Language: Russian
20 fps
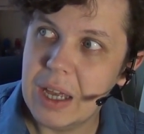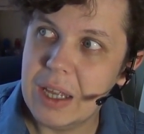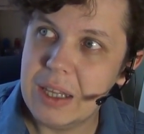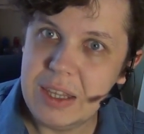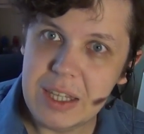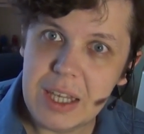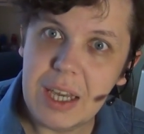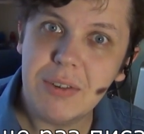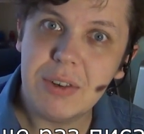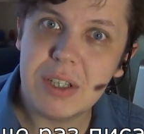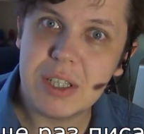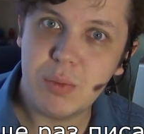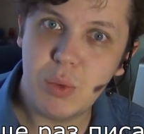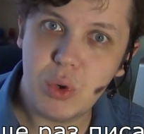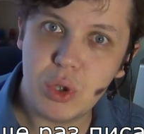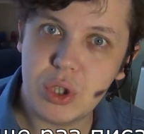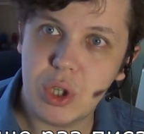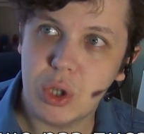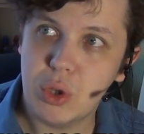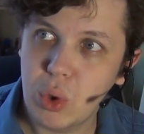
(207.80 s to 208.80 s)

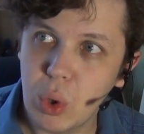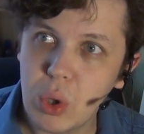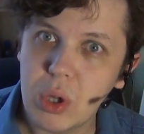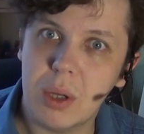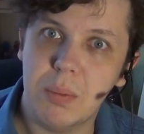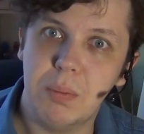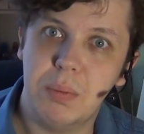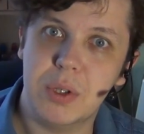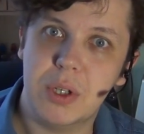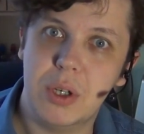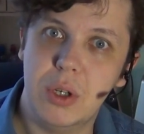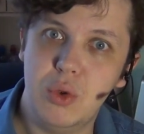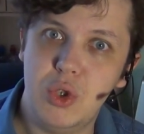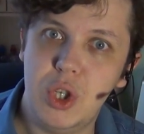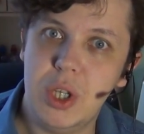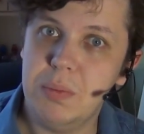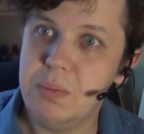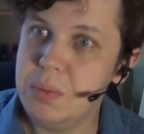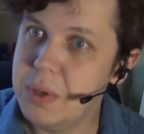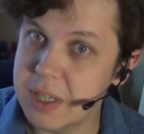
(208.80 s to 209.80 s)
невозможно толком
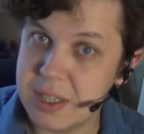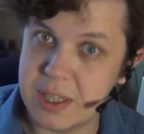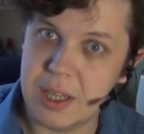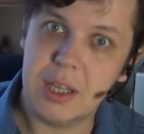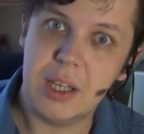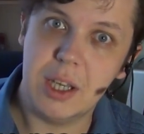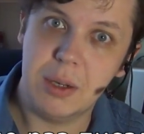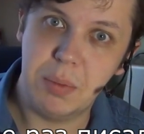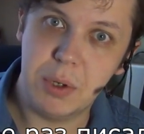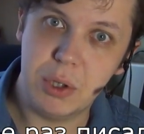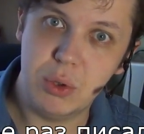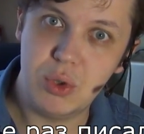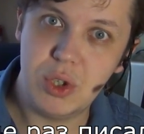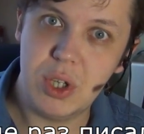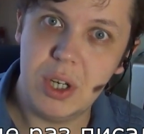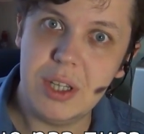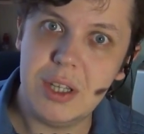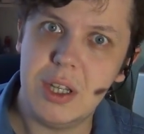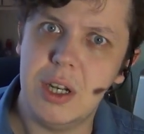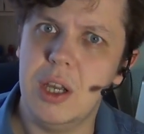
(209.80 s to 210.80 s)
подключить без таких
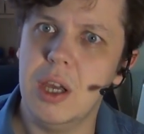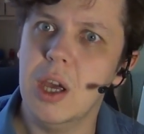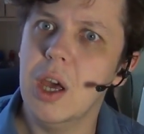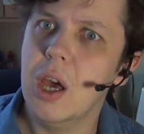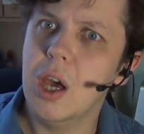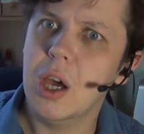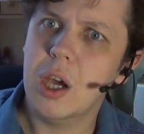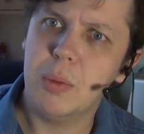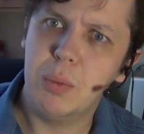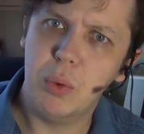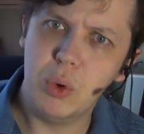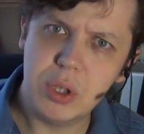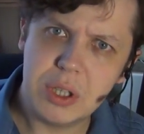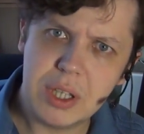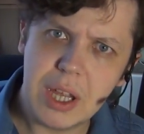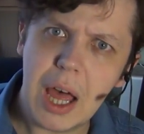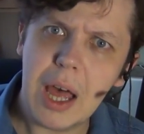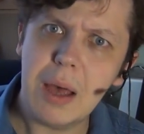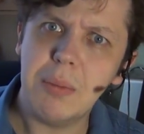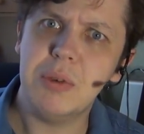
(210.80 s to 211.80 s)
предусилителей к
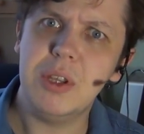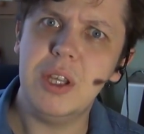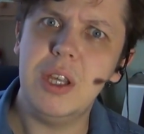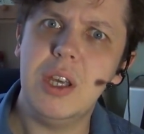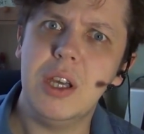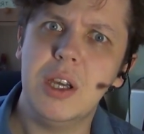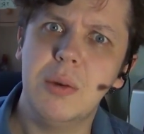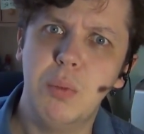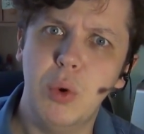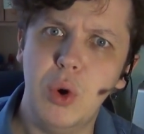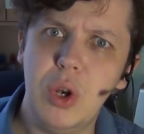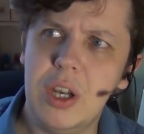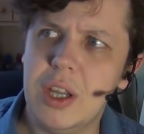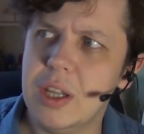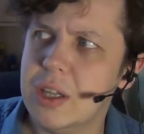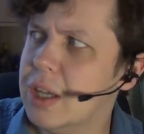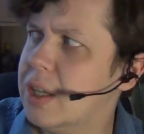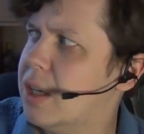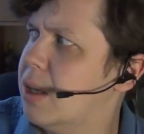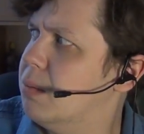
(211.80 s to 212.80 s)
пультам и к
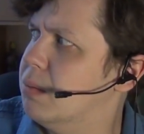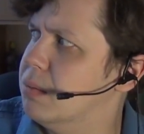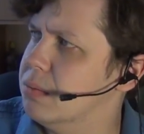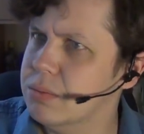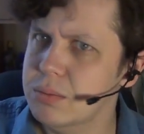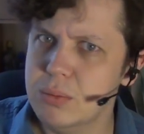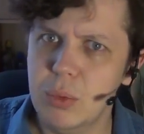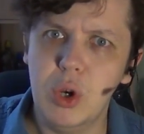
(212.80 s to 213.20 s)
более таким,